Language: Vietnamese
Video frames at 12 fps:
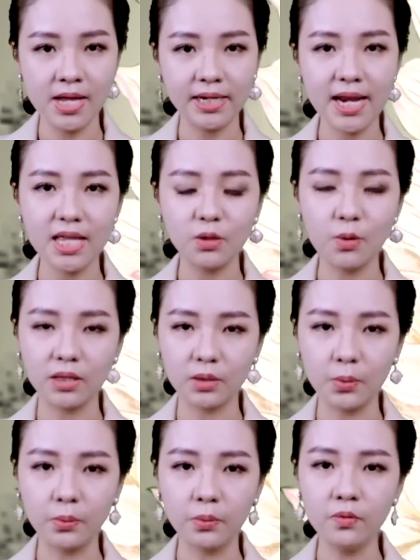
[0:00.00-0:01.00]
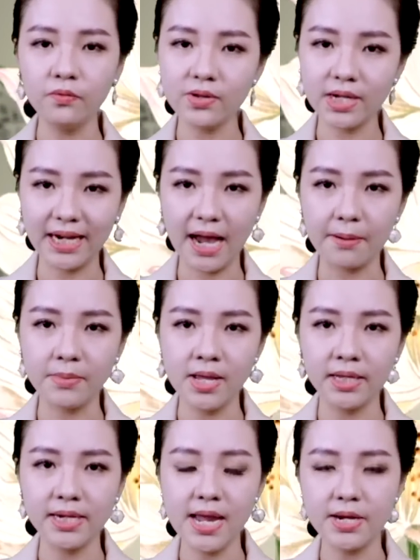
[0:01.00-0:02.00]
đi tuần thú phương Nam
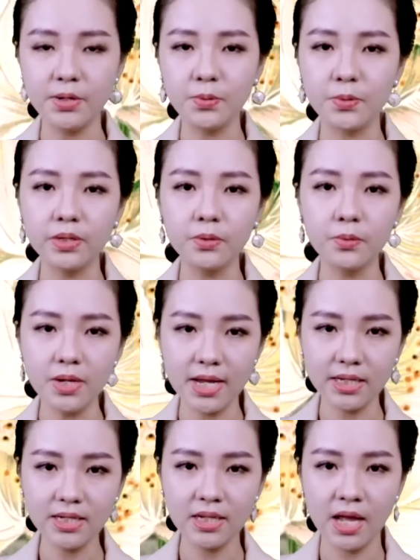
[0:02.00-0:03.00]
đến núi Ngũ Lĩnh,